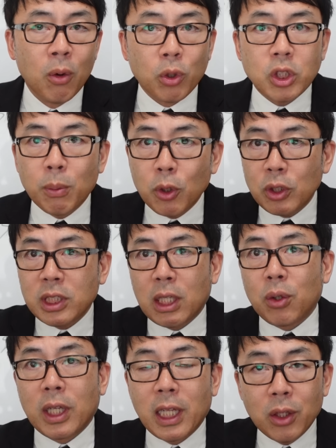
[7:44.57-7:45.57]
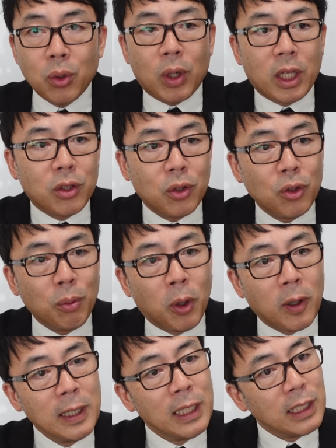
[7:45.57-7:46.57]
押し戻したとかなんとかっていうの
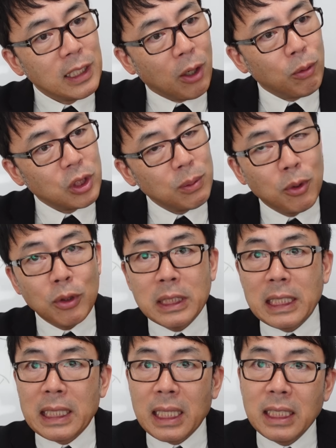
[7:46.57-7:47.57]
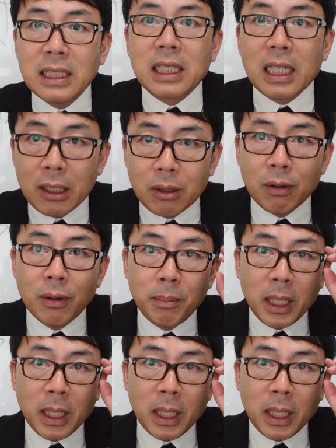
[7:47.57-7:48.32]
も、いや、押し戻せてないんじゃないと。